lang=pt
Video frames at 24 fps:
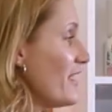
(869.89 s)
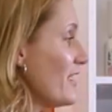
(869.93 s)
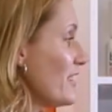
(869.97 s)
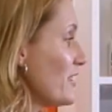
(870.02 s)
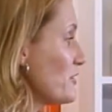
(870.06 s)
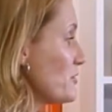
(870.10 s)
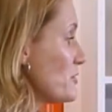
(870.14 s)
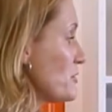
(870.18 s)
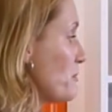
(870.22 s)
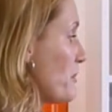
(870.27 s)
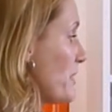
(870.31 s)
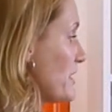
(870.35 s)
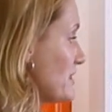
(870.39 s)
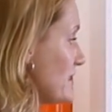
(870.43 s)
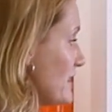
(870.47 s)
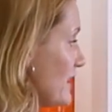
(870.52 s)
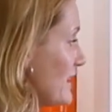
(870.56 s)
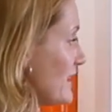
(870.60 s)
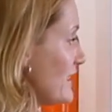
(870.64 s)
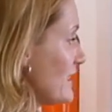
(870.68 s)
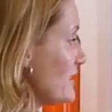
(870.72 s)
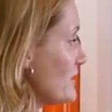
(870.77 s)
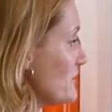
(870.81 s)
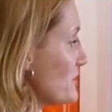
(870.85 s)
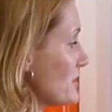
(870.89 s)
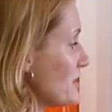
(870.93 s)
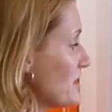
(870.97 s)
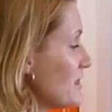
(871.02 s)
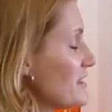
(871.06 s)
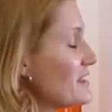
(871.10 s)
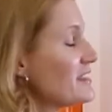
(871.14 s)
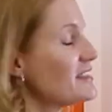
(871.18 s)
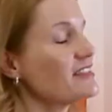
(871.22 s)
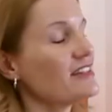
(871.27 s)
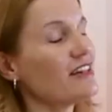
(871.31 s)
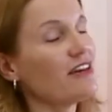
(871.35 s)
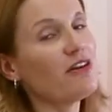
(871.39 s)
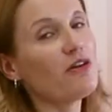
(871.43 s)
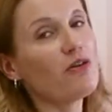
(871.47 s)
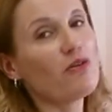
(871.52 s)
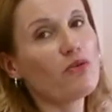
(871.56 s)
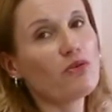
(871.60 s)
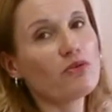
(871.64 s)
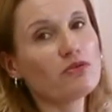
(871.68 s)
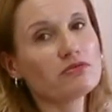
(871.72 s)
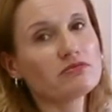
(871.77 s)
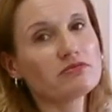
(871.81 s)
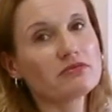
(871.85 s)
E os passarinhos, que
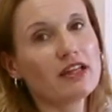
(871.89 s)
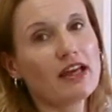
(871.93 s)
são um